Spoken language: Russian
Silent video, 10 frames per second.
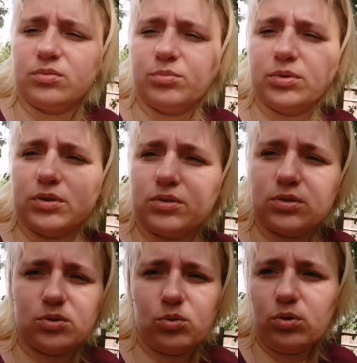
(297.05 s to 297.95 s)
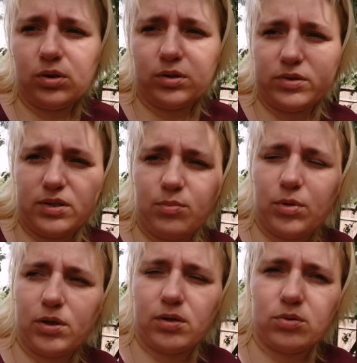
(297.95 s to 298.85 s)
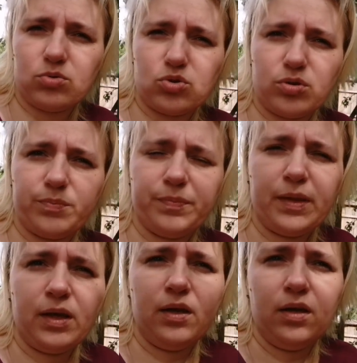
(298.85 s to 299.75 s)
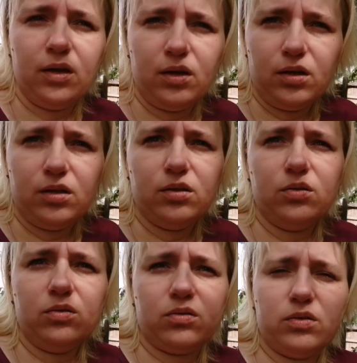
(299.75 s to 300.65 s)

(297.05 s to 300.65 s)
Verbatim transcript: было только самое хорошее. Ну,